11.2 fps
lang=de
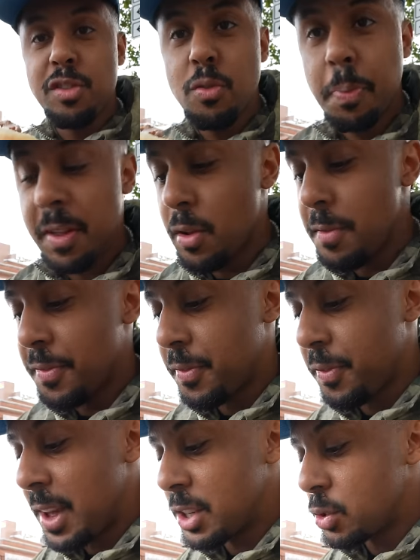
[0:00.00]
super soft,
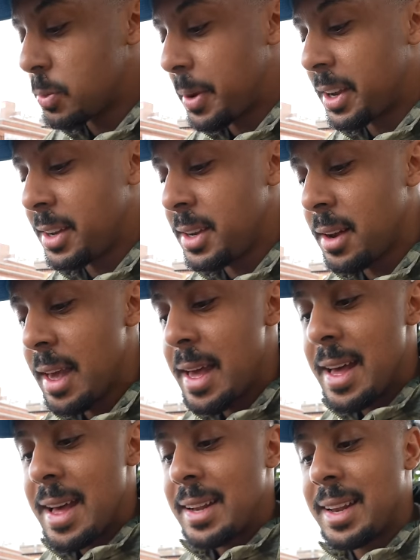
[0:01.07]
Fleisch super clean,
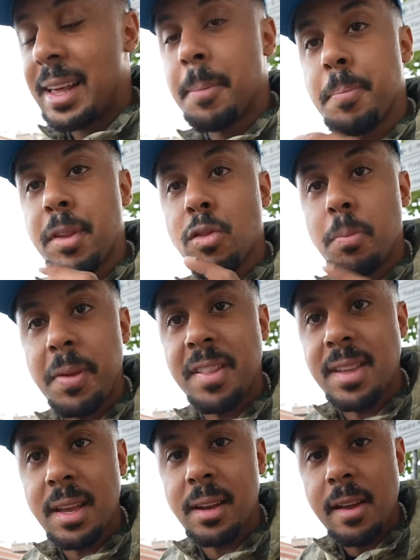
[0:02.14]
der gibt mir so ein
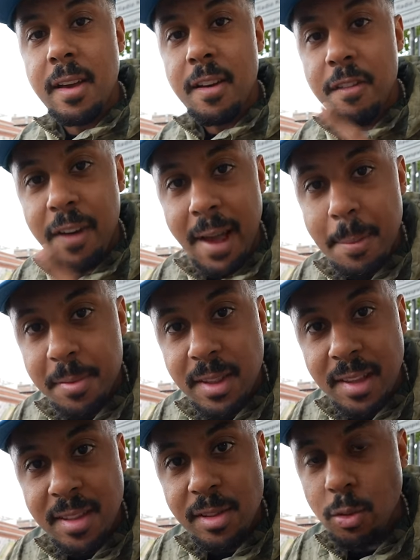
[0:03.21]
bisschen Vibes,
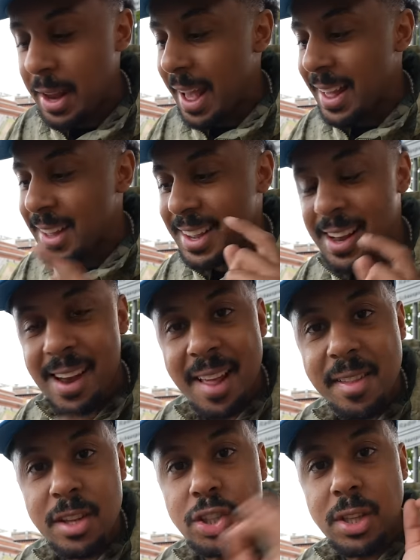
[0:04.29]
dass es so der
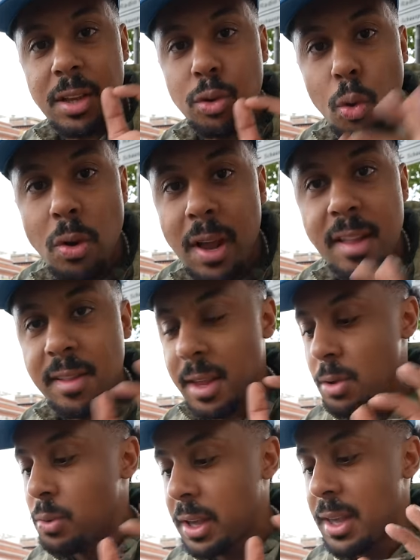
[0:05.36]
klassischste Döner ist,
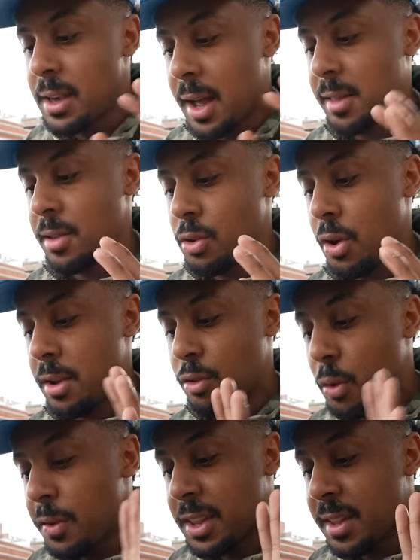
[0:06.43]
den du kriegen kannst in Köln. So
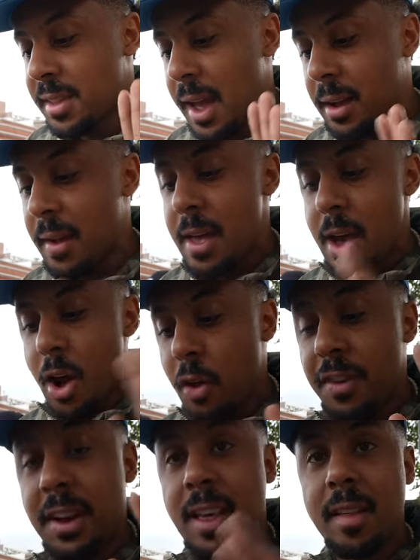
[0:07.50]
würde ich dir sagen, auch
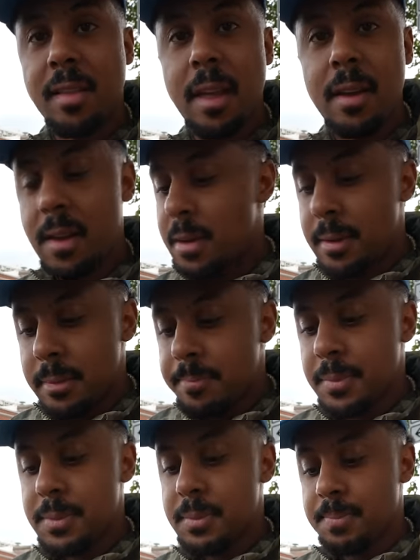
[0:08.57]
wenn ich erst
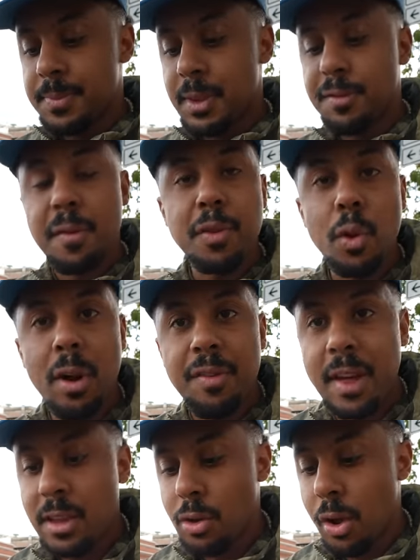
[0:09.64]
fünf Döner
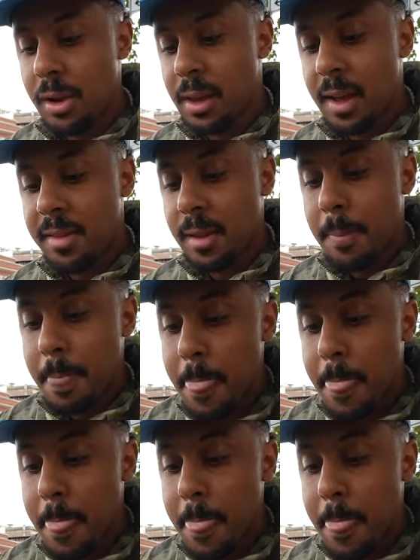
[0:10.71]
vielleicht in Köln gegessen habe.